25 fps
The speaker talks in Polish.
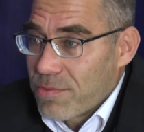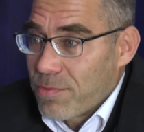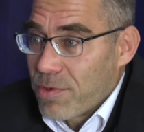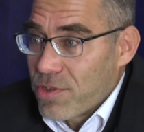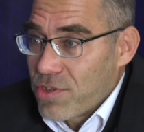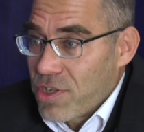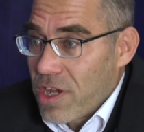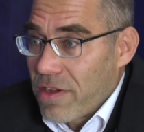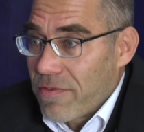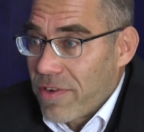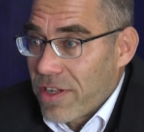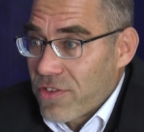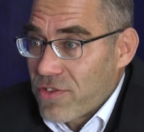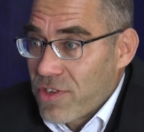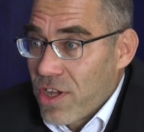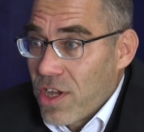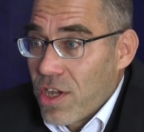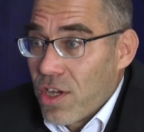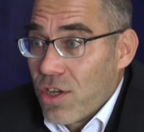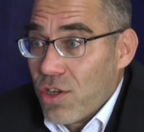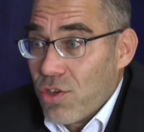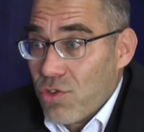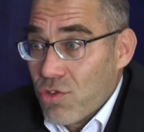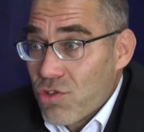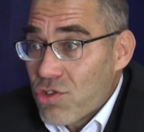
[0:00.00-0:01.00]
się spodziewać.
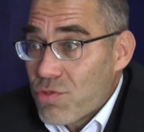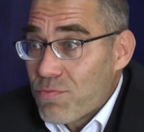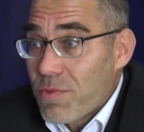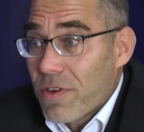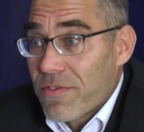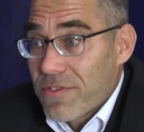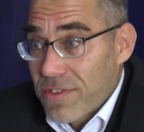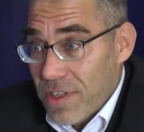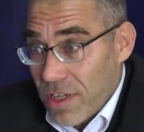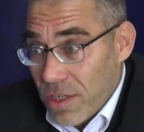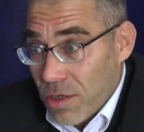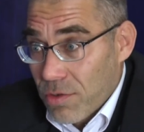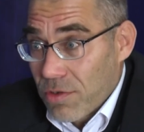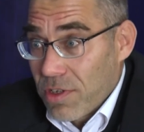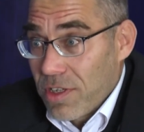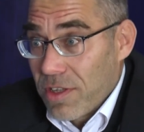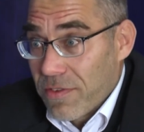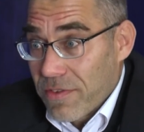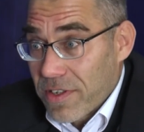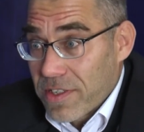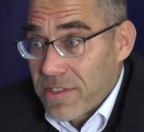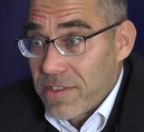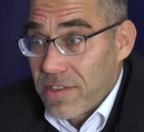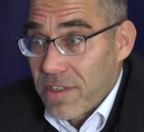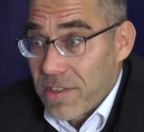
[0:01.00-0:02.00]
Już powstają
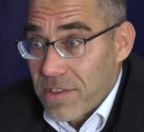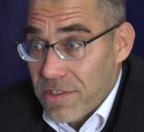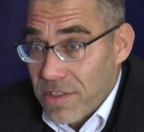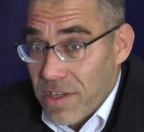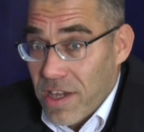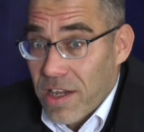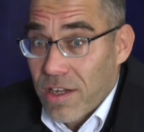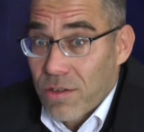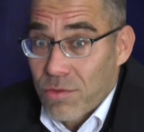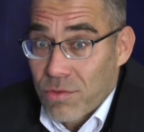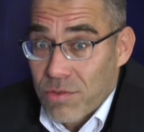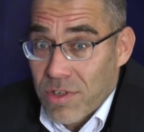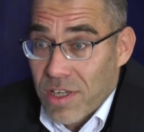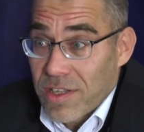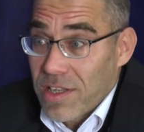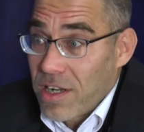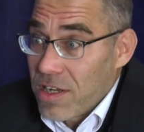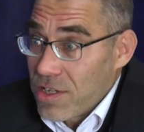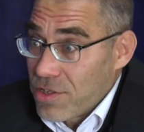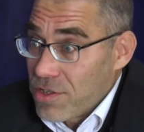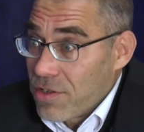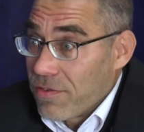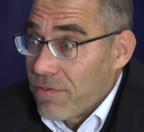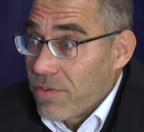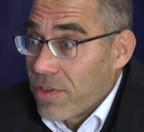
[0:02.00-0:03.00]
inwestycje, które
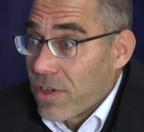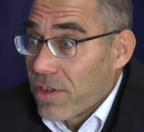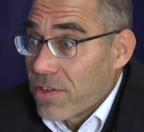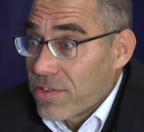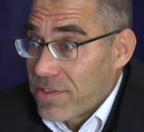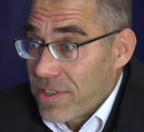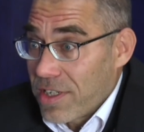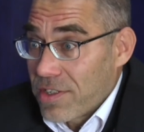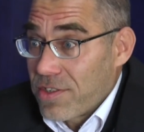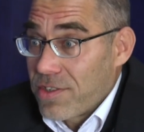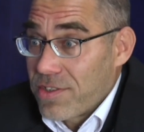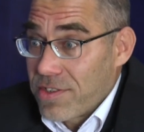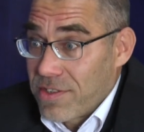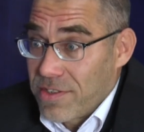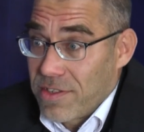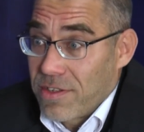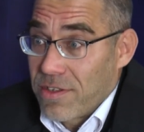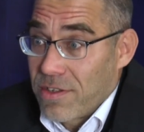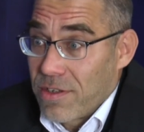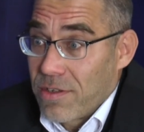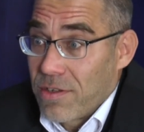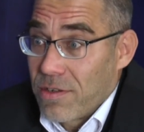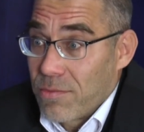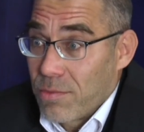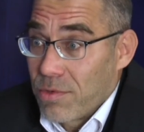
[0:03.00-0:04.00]
należy wiązać z
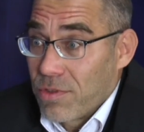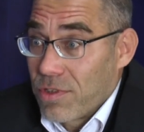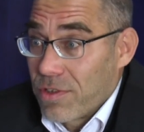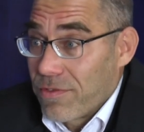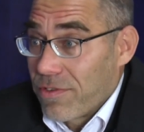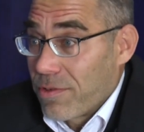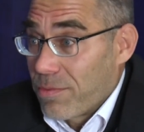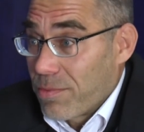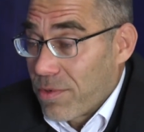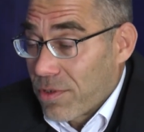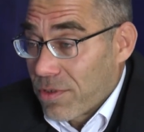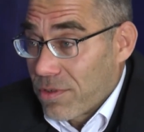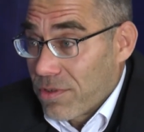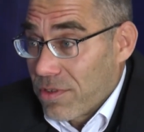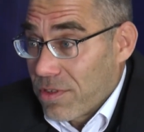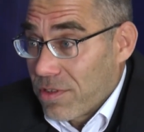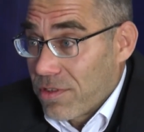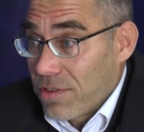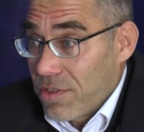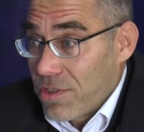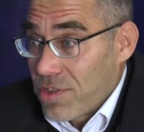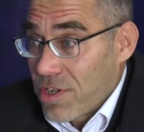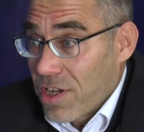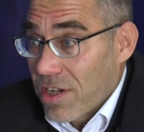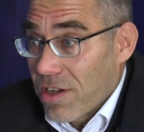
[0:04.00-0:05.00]
e, budową portu
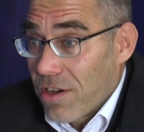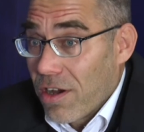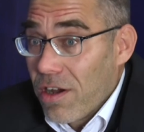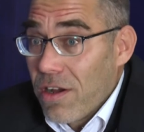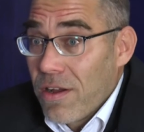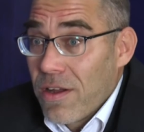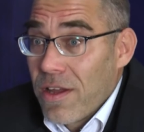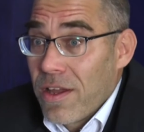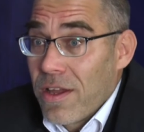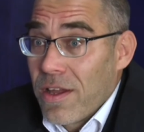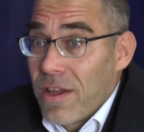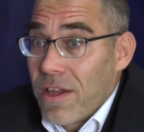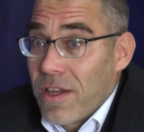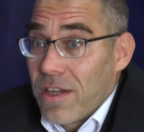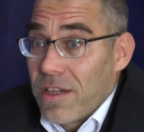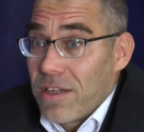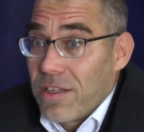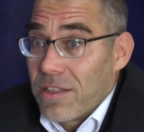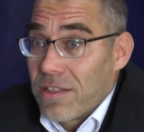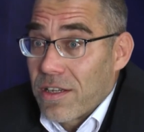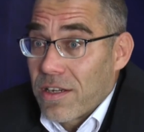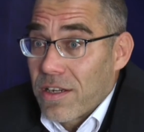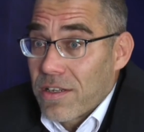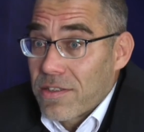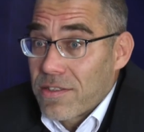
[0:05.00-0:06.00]
lotniczego
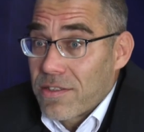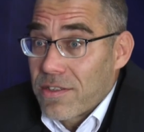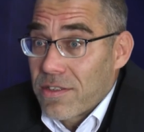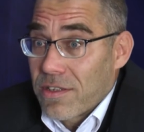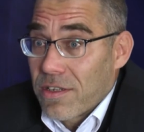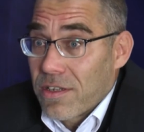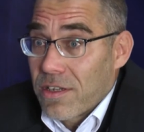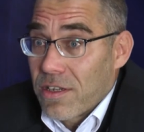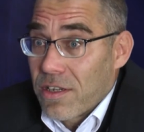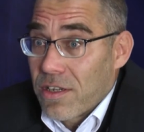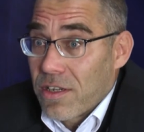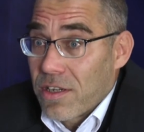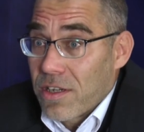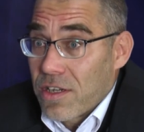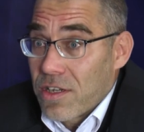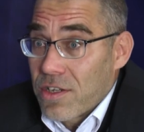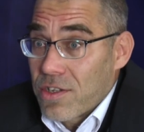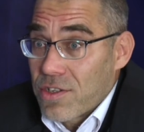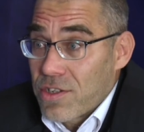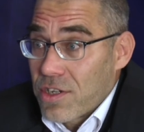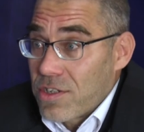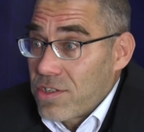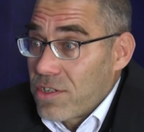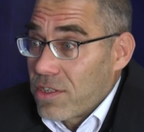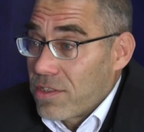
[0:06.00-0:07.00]
i teraz
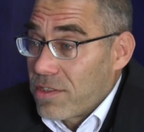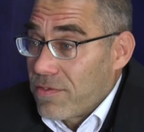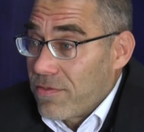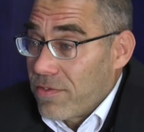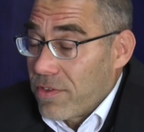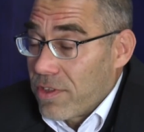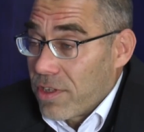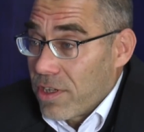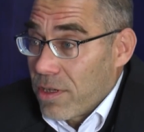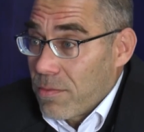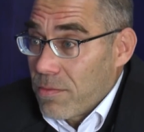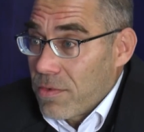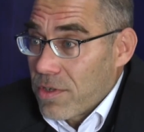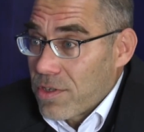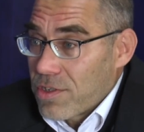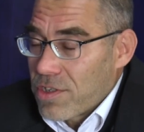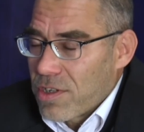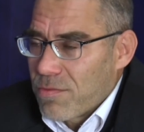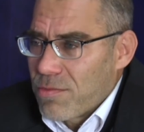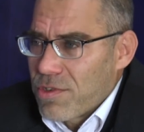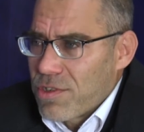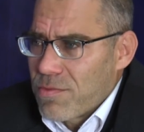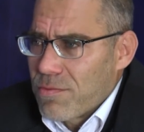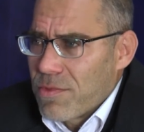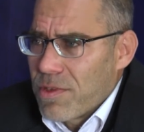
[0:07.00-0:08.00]
rzecz jest w tym,
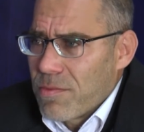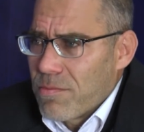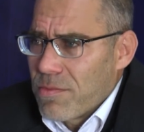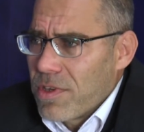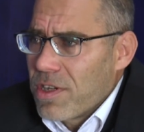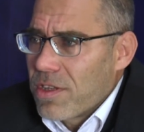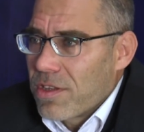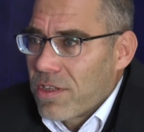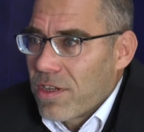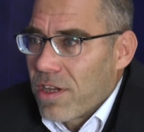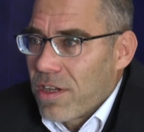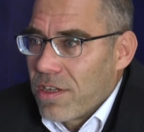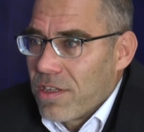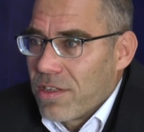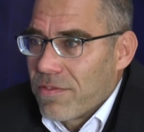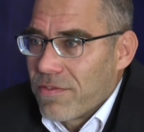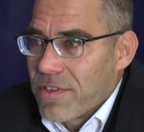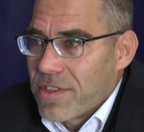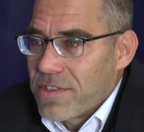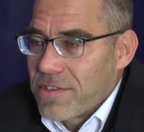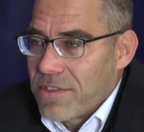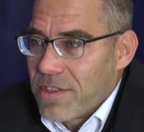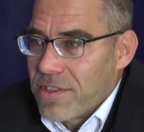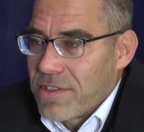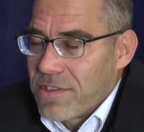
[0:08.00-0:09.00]
żebyśmy my te
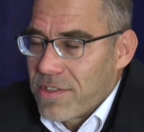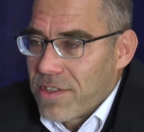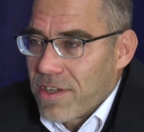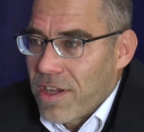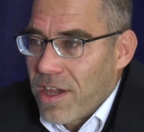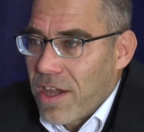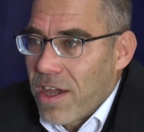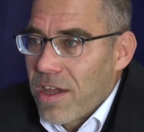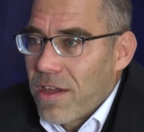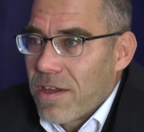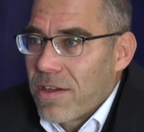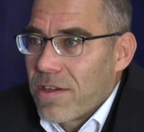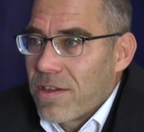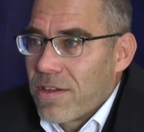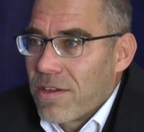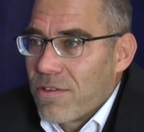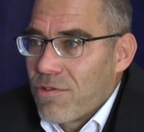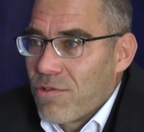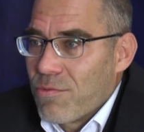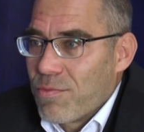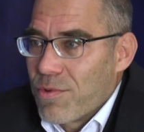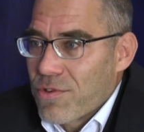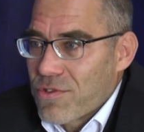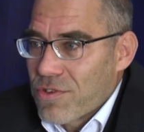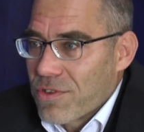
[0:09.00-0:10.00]
inwestycje
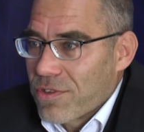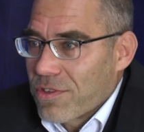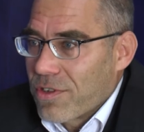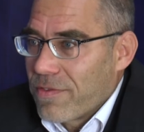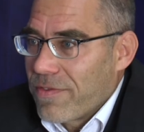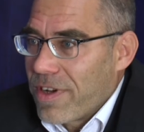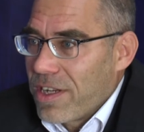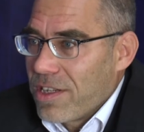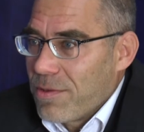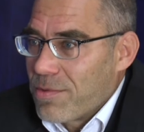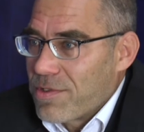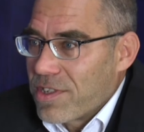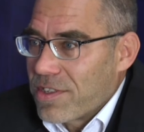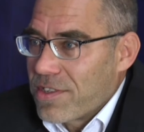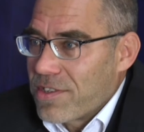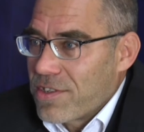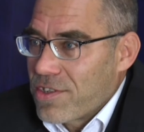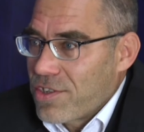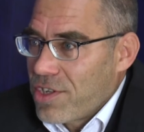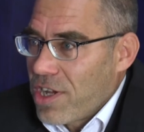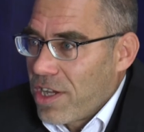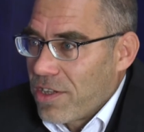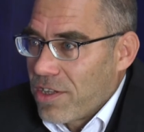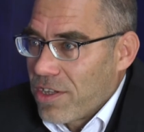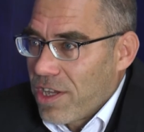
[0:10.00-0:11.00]
uporządkowali
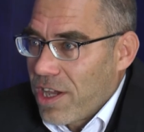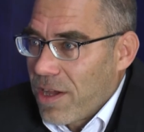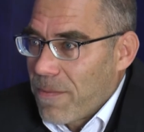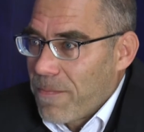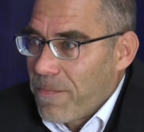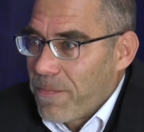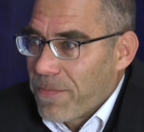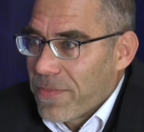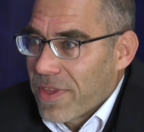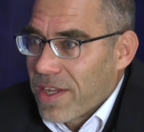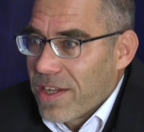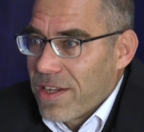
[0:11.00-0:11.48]
przestrzennie